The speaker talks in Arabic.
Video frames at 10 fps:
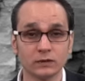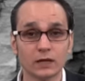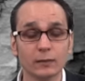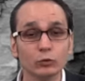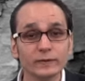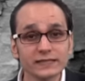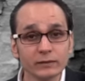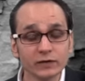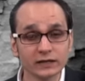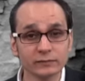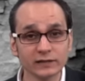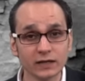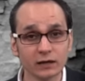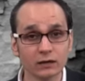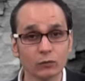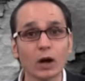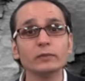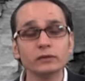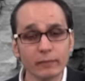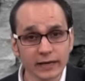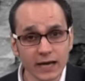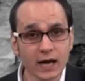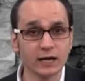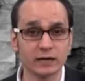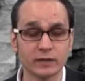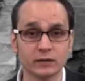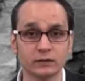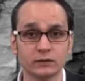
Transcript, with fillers: لا مو بس عم نعتمدها وعم نتبناها كمان